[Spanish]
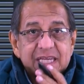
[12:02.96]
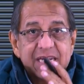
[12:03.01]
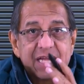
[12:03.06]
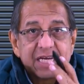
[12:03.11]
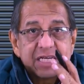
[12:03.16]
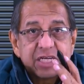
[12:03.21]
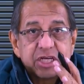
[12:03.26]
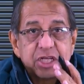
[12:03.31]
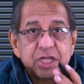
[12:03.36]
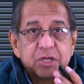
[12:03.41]

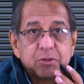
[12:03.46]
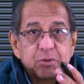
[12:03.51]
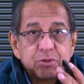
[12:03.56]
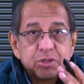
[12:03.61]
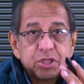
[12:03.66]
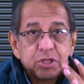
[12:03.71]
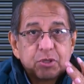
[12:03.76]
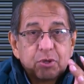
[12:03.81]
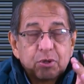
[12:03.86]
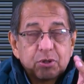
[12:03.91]
la
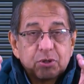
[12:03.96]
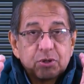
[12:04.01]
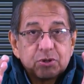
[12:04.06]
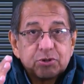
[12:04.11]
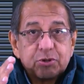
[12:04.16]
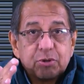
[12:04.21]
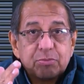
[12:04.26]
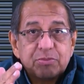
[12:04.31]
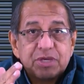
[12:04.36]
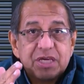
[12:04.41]

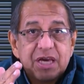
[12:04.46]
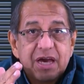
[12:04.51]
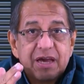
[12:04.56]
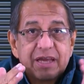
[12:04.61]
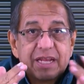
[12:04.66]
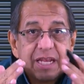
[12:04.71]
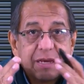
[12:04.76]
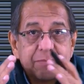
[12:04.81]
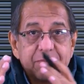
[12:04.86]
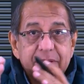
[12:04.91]
cricotiroidotomía
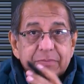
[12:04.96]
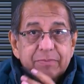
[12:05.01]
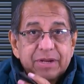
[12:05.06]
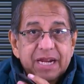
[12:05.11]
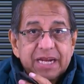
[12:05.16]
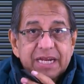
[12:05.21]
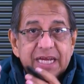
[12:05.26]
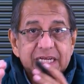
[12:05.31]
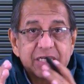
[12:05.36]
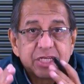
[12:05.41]
en la
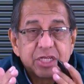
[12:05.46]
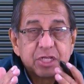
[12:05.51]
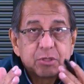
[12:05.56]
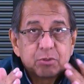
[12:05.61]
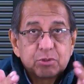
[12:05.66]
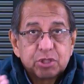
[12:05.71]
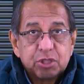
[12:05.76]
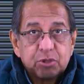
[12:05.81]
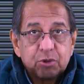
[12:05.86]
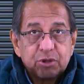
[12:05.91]
membrana
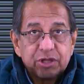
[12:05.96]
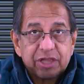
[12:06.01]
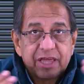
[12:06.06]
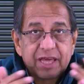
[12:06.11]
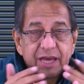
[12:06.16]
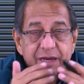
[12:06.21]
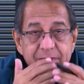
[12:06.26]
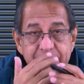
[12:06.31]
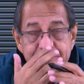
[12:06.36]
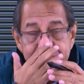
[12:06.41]

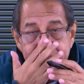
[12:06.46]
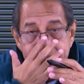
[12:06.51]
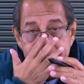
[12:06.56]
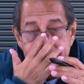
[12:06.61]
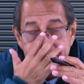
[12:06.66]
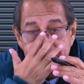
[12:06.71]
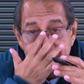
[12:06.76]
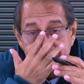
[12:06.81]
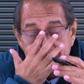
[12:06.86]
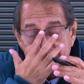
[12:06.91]
cricotiroidea.
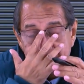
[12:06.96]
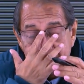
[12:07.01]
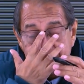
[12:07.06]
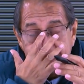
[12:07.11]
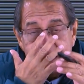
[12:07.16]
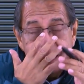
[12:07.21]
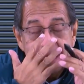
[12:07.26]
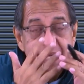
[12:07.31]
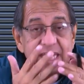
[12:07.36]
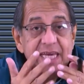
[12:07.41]

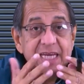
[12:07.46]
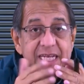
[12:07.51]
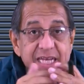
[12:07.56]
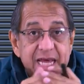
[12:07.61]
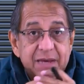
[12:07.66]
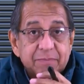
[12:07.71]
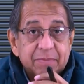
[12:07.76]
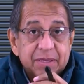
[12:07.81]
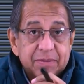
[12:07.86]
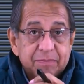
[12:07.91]
En
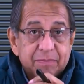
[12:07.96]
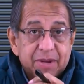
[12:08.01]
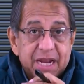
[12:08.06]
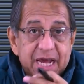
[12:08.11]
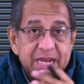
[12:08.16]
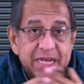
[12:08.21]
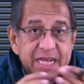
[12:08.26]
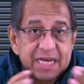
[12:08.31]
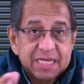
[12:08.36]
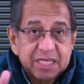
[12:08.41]
la
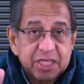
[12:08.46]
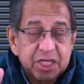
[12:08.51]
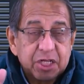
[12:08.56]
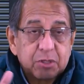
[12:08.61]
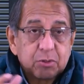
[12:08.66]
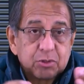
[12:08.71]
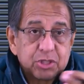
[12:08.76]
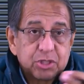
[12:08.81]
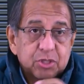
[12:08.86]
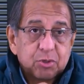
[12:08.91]
membrana
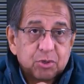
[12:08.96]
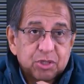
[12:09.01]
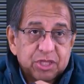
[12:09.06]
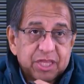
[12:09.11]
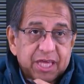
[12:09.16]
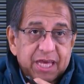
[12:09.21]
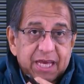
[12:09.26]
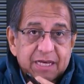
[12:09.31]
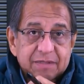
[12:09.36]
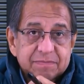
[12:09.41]

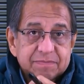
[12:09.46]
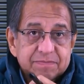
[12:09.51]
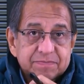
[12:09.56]
cricotiroidea.